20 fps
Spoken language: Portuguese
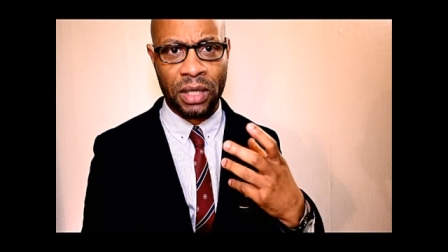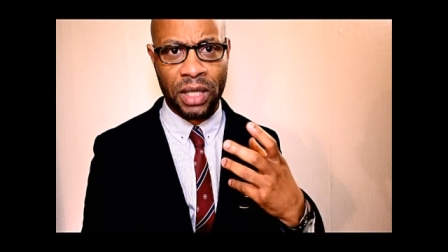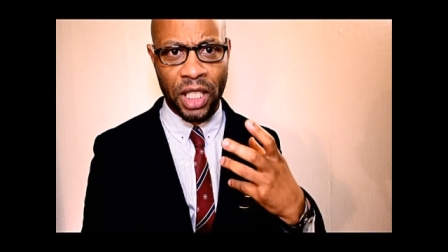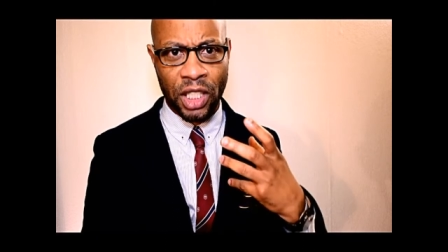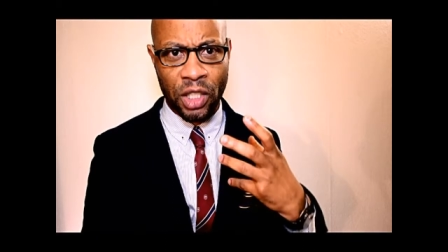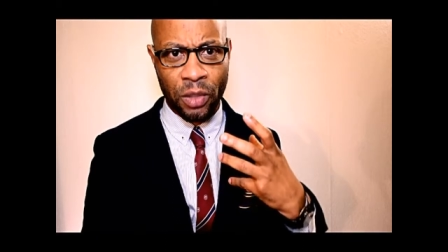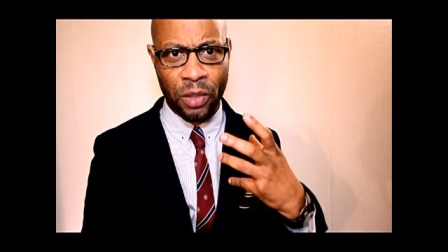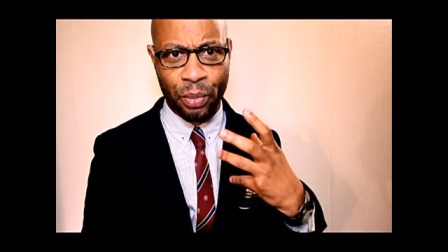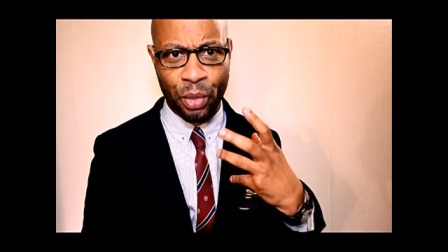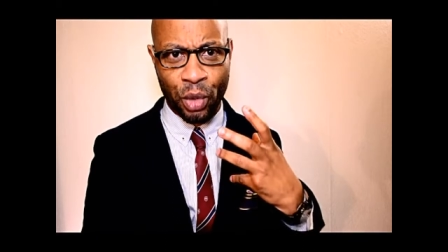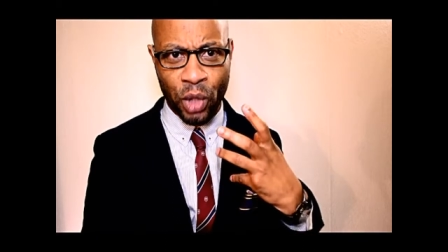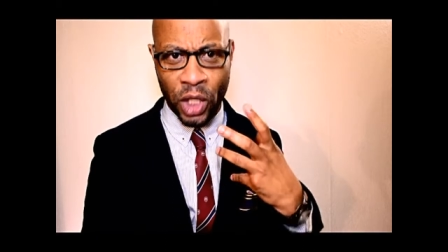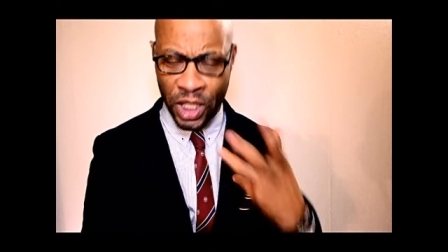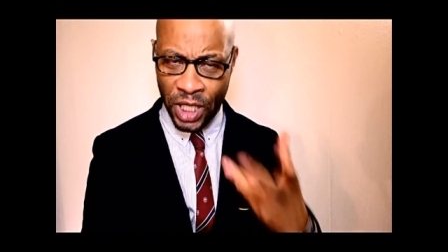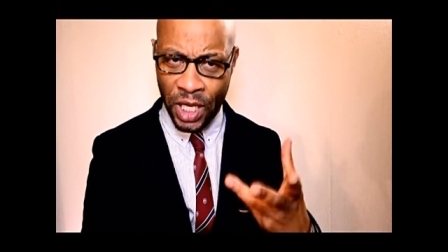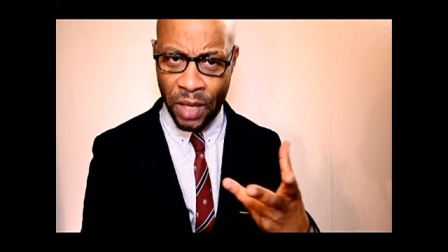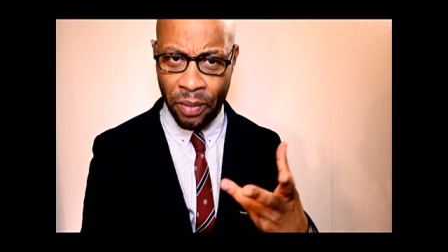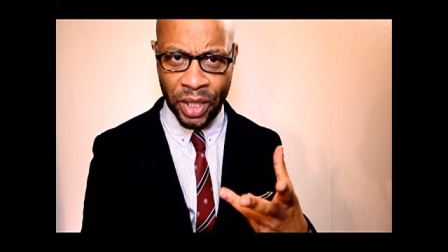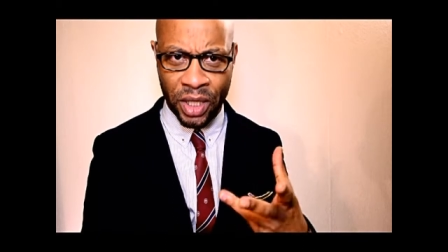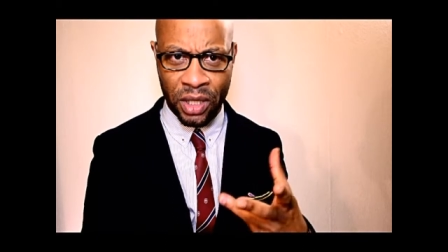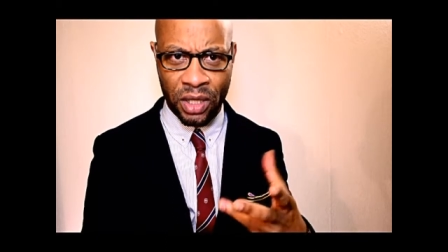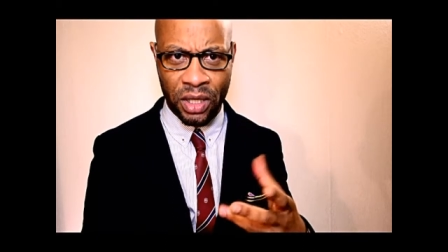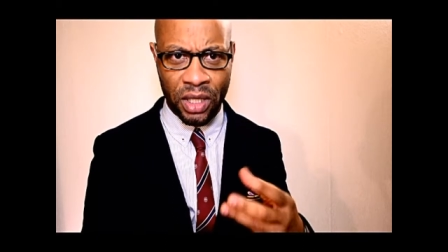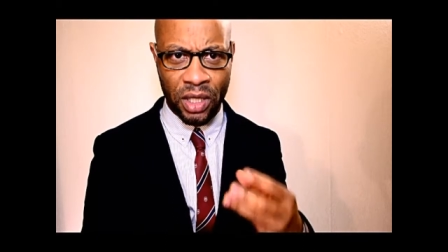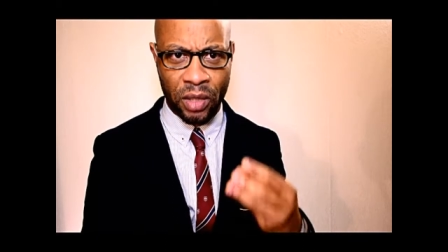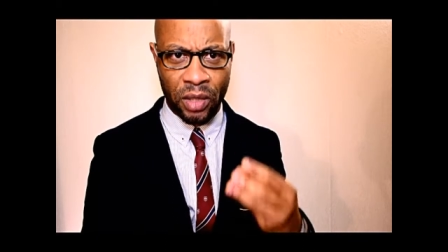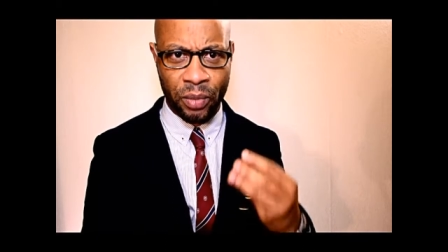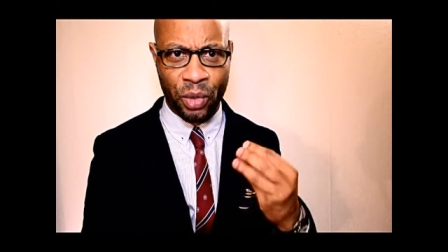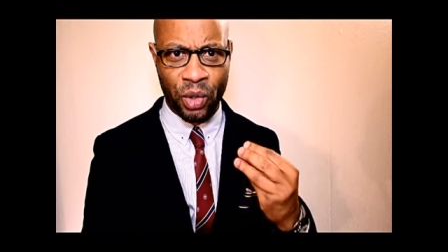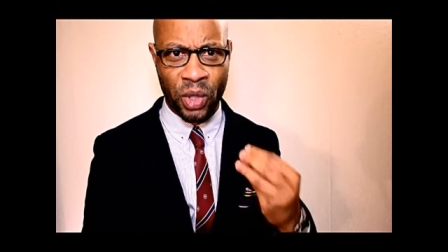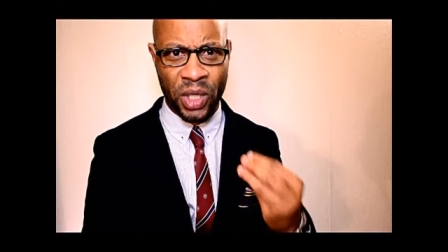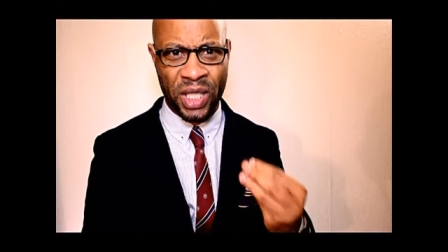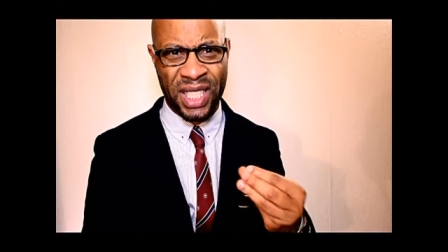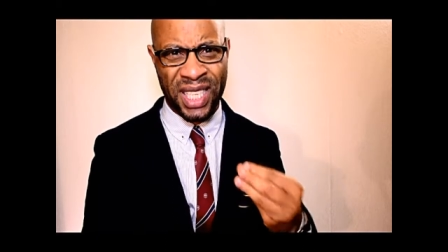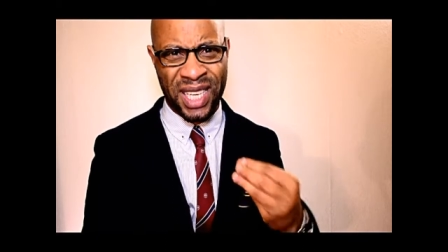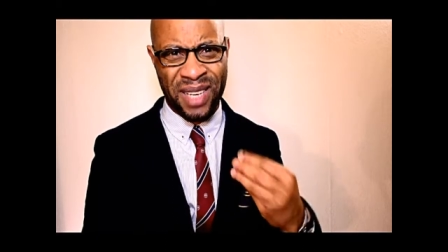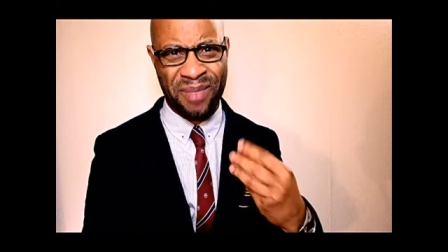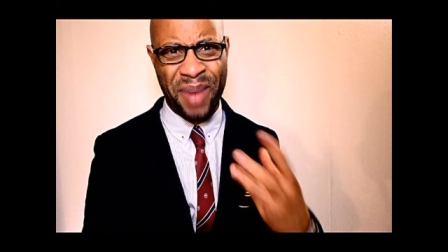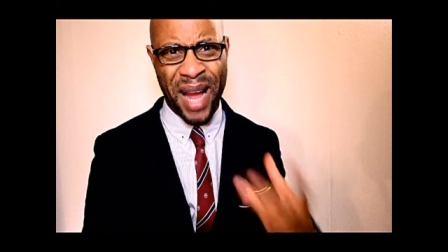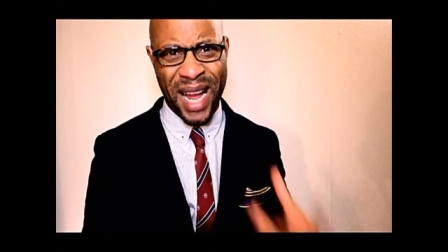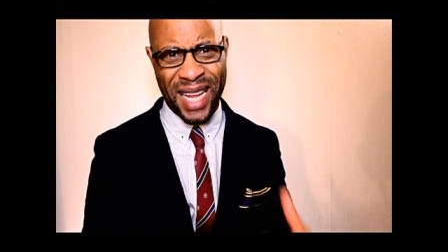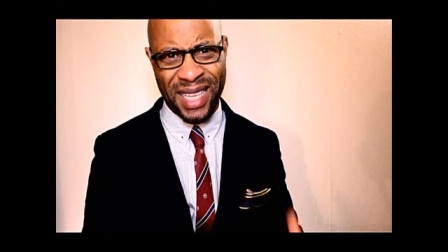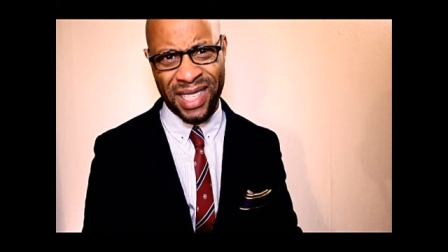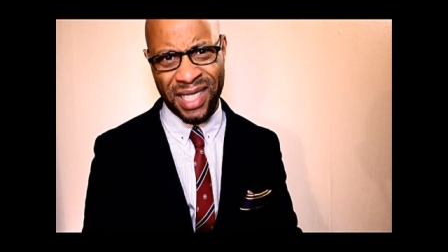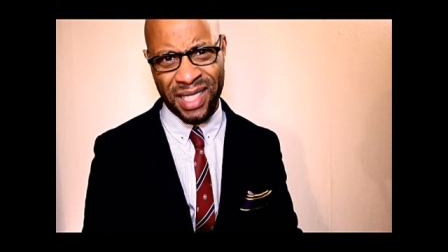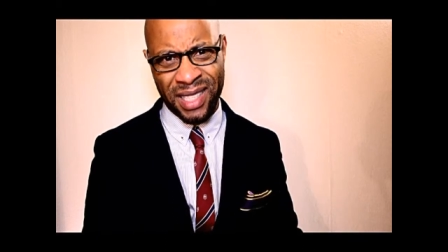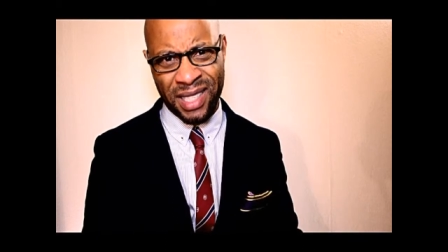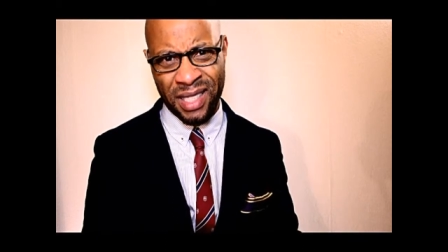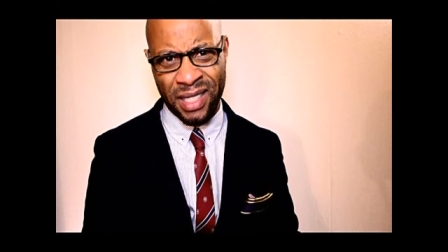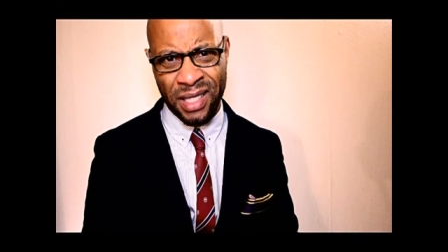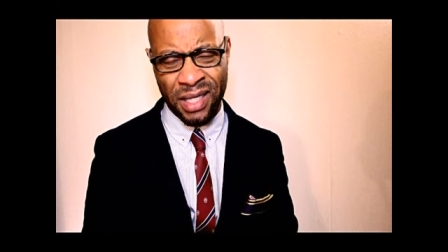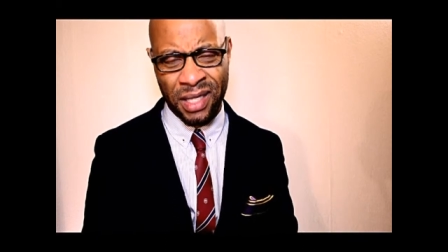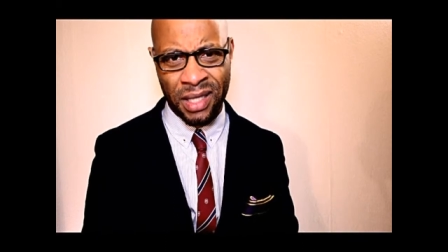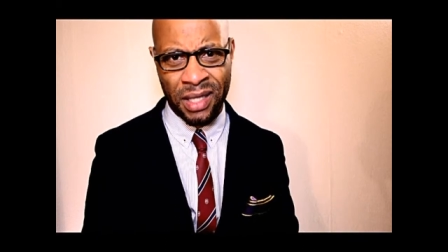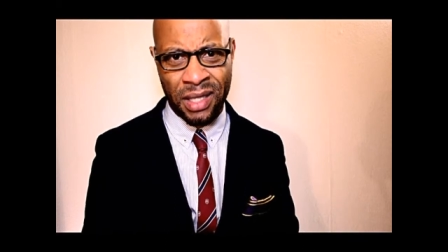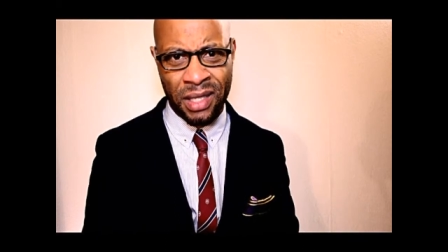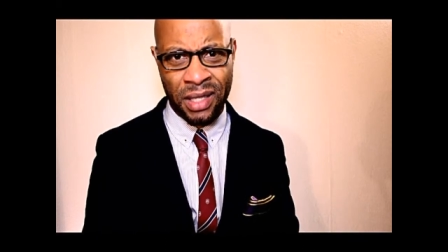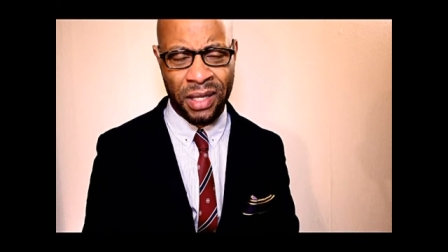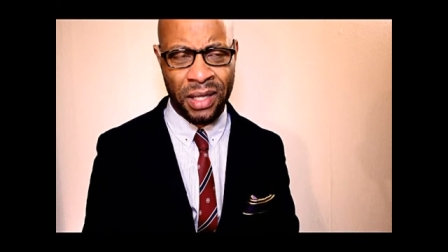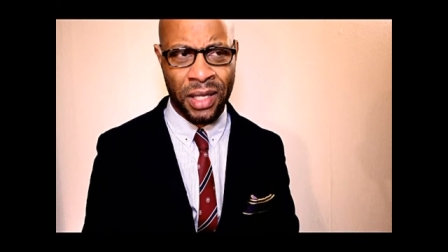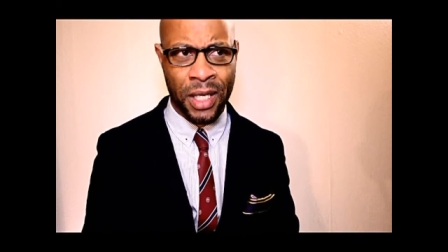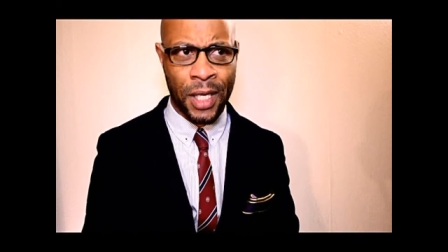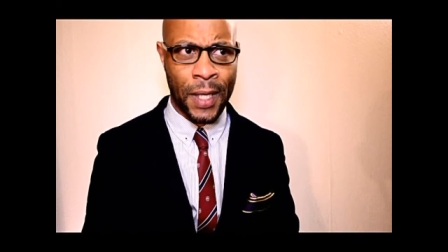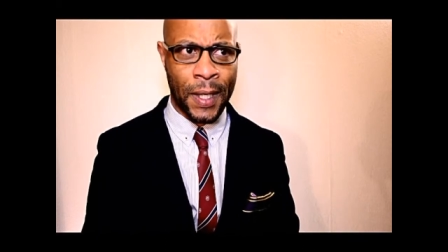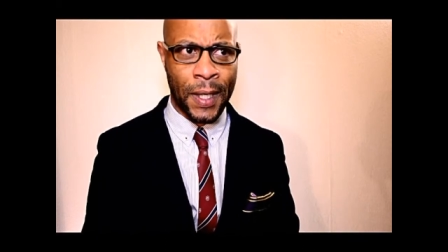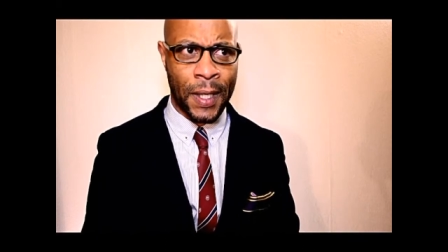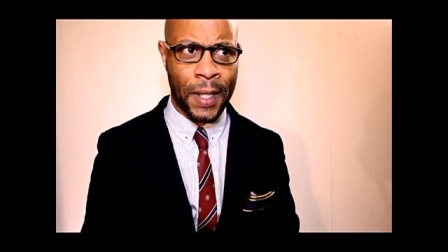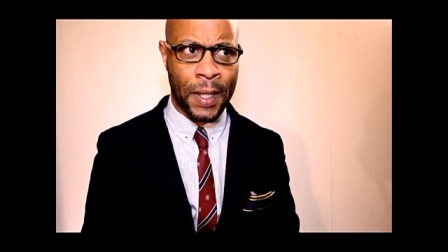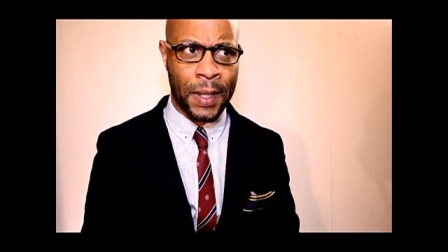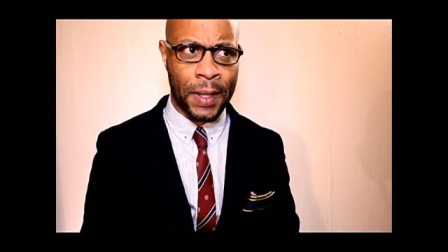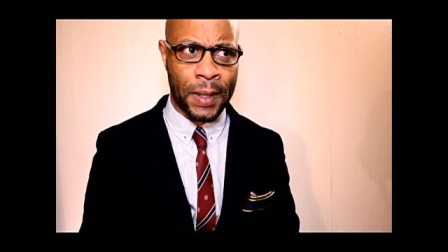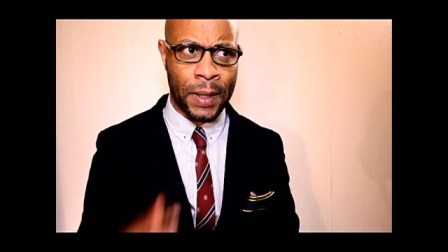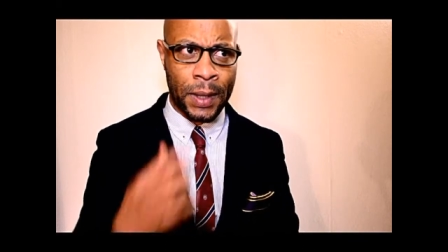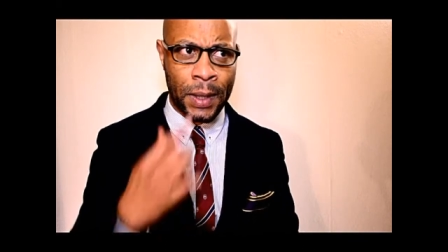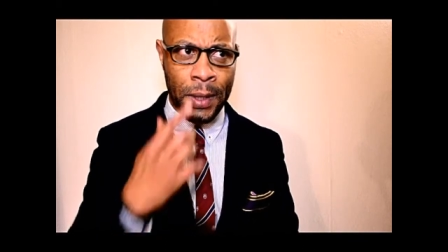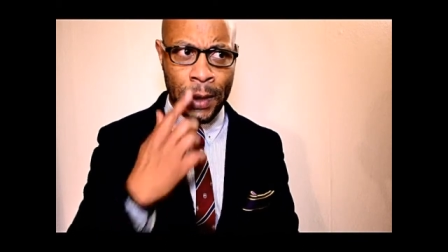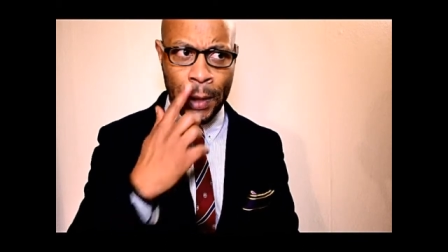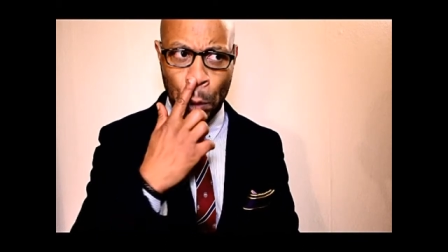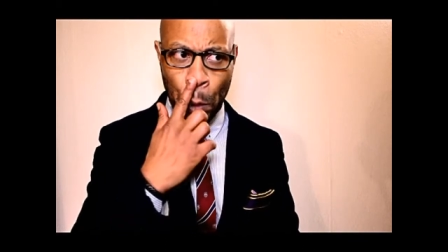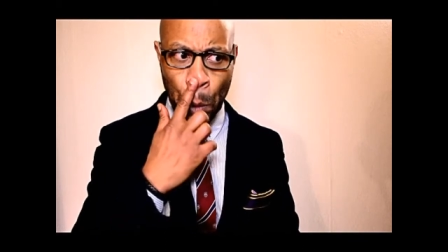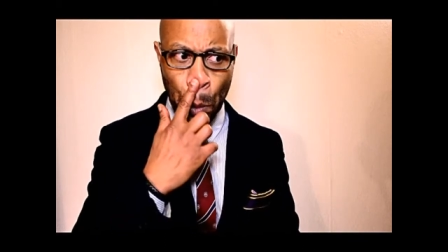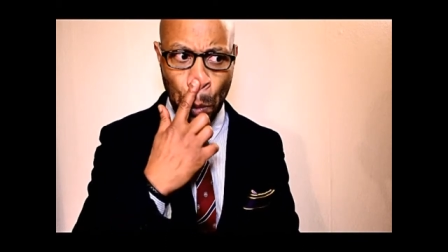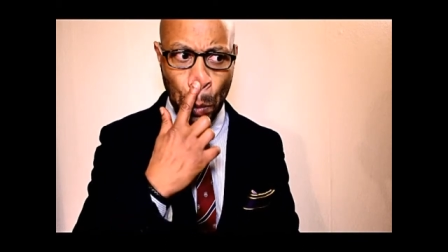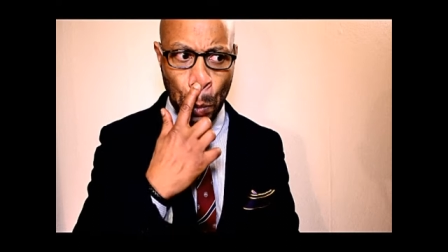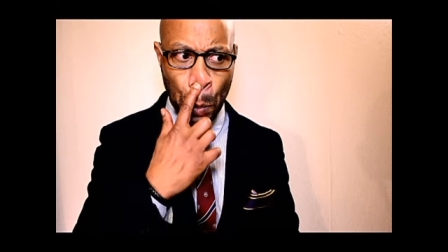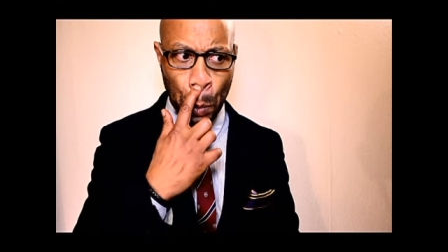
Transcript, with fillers: sejam pessoas limpas, sejam pessoas libadas de, de, de de,